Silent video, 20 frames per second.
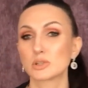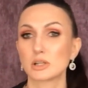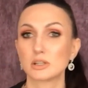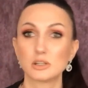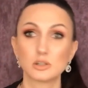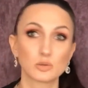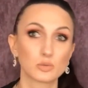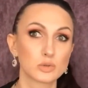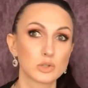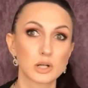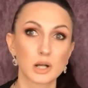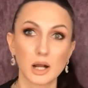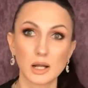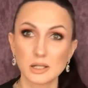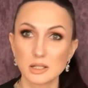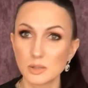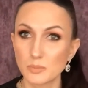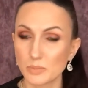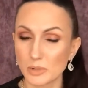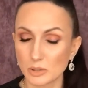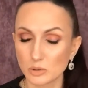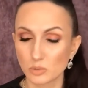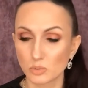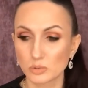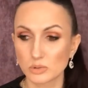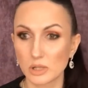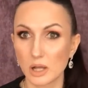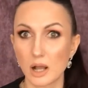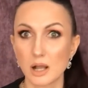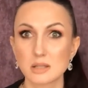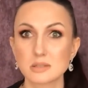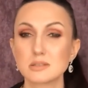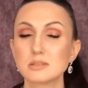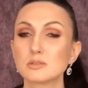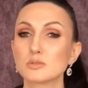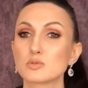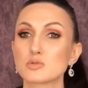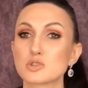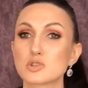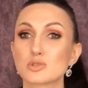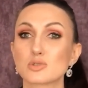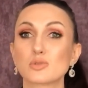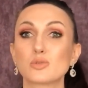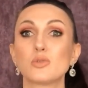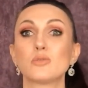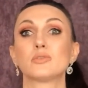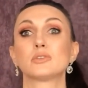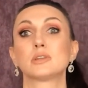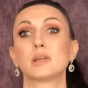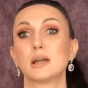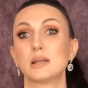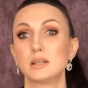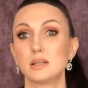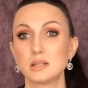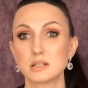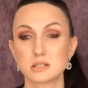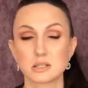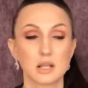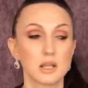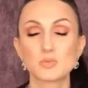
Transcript: какие-то уникальные продукты. Один лучше другого, да, есть.